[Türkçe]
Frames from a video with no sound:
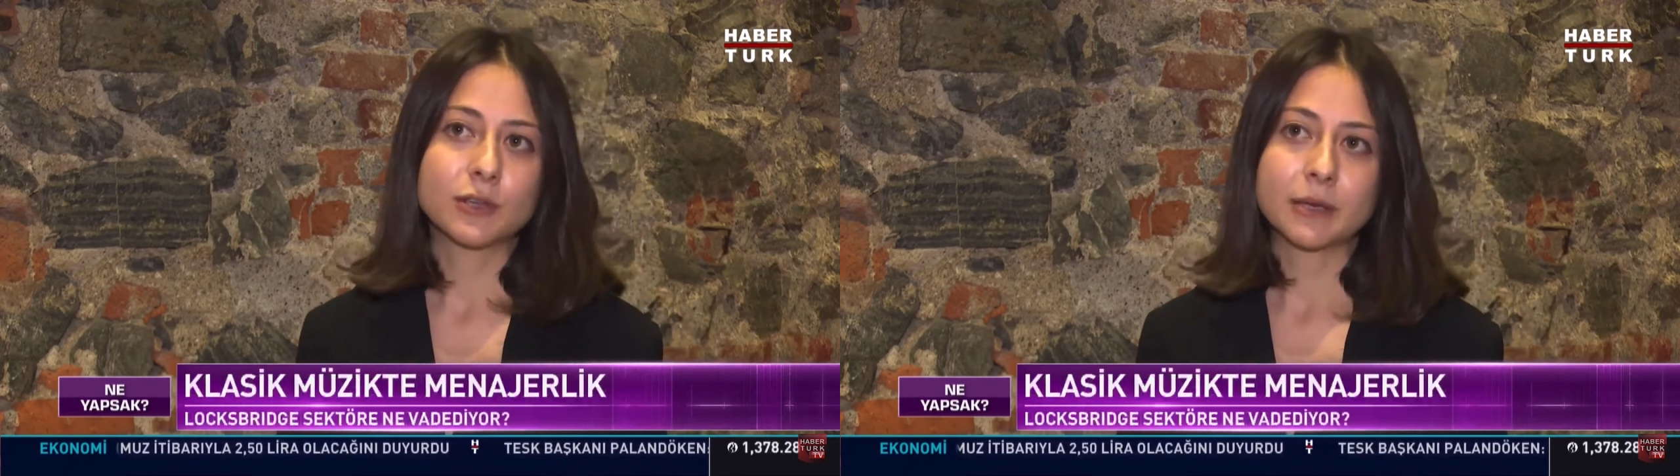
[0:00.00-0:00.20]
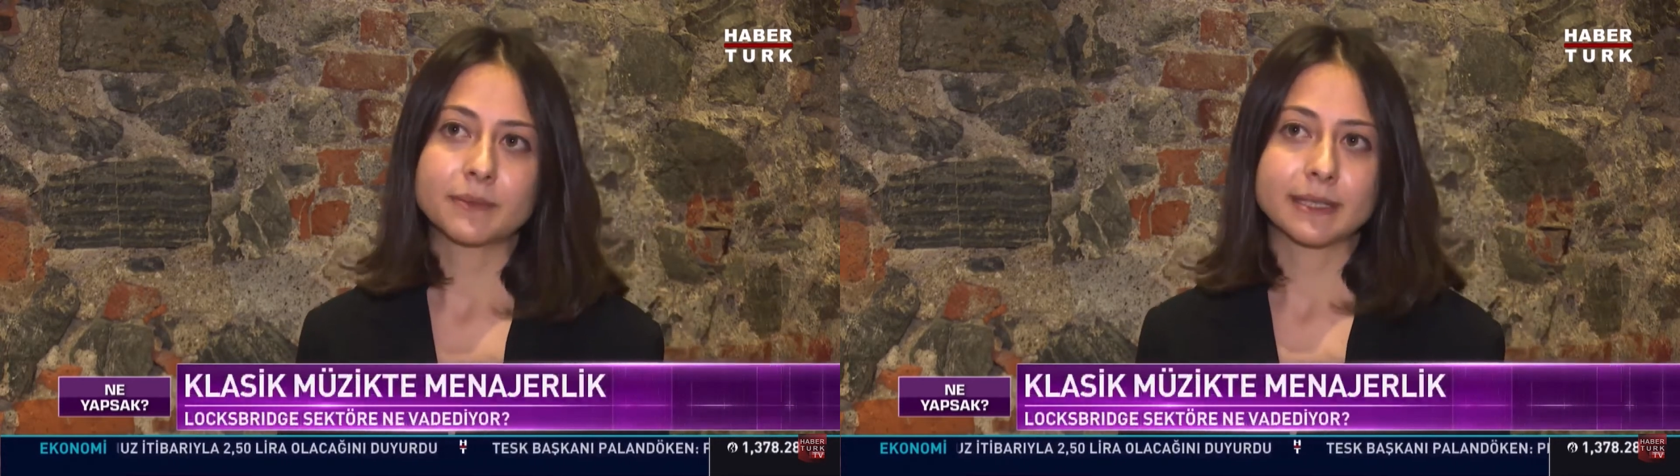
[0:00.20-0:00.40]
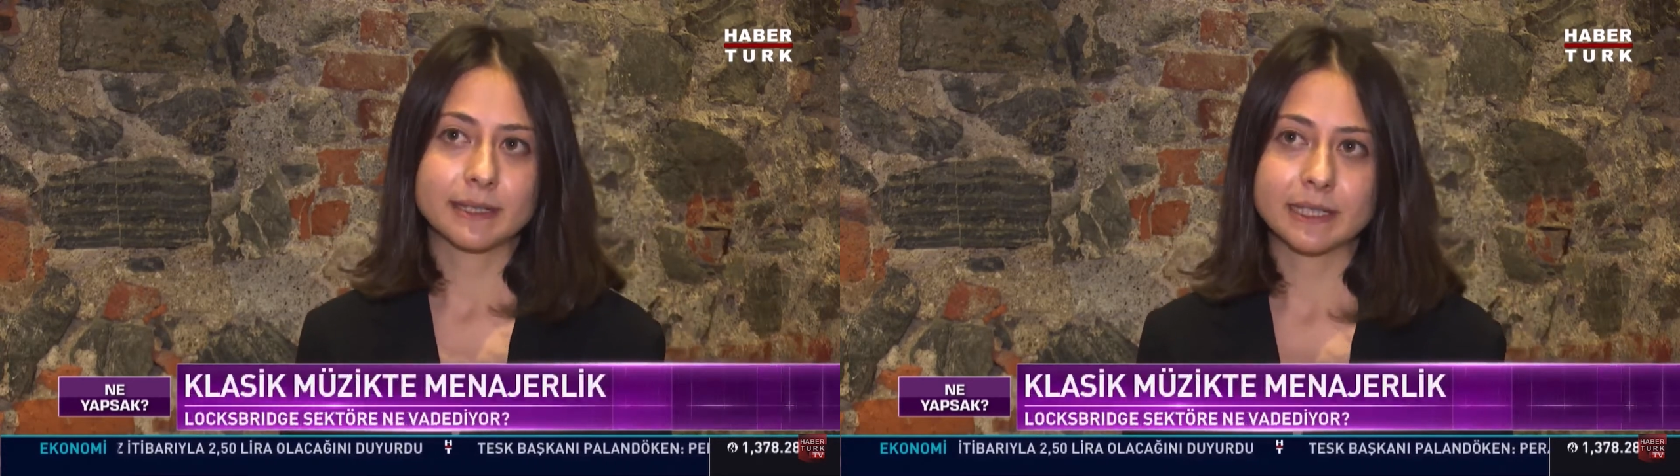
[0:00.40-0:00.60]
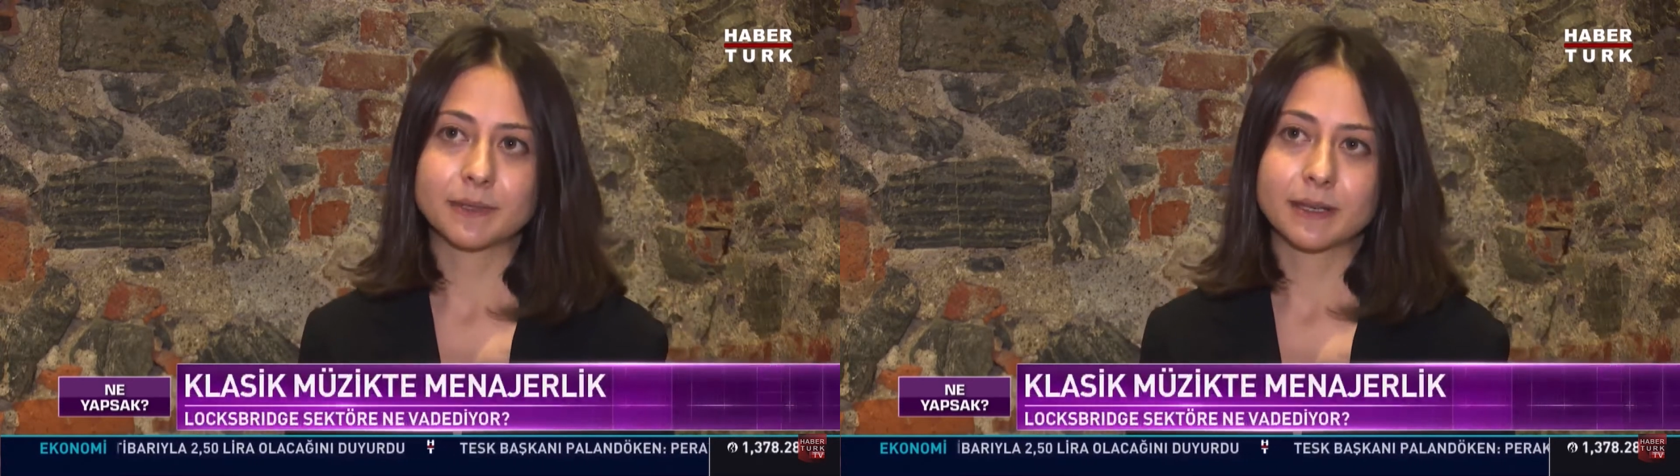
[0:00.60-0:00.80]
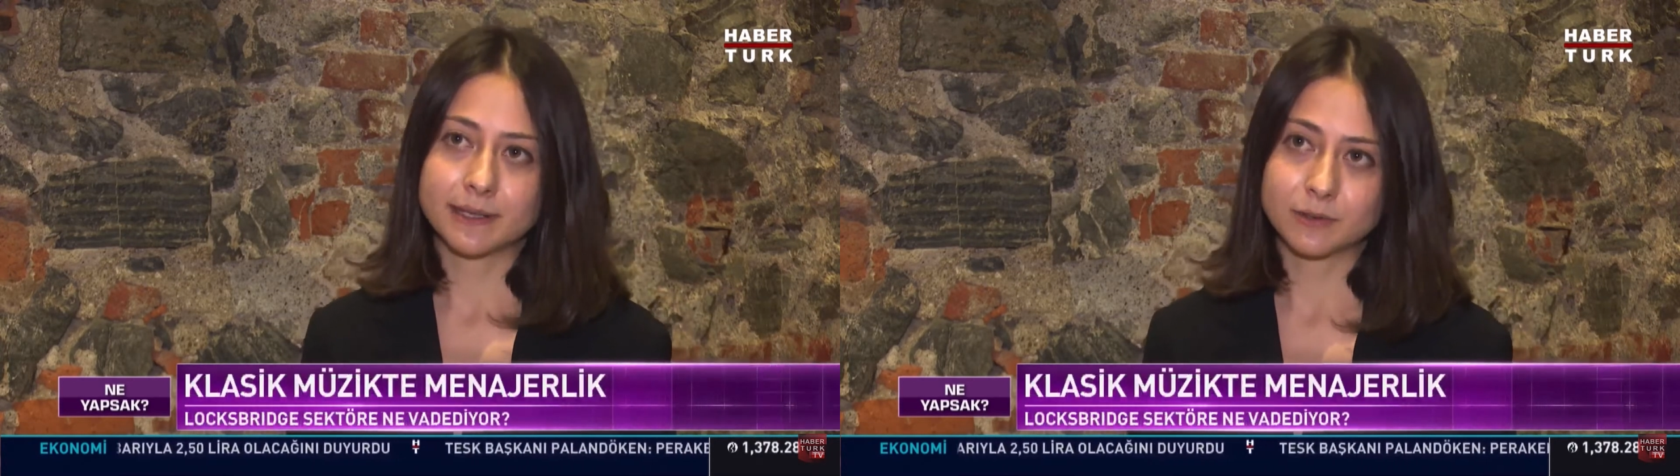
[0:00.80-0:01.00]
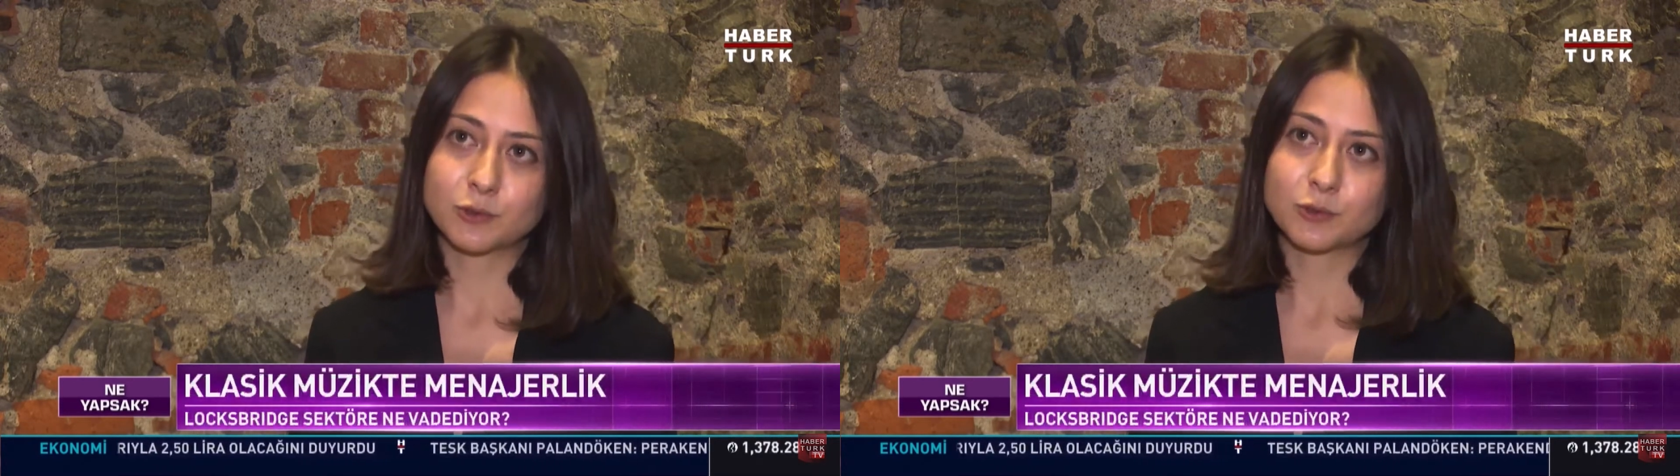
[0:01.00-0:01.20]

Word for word: ülkemize nasıl bir katkı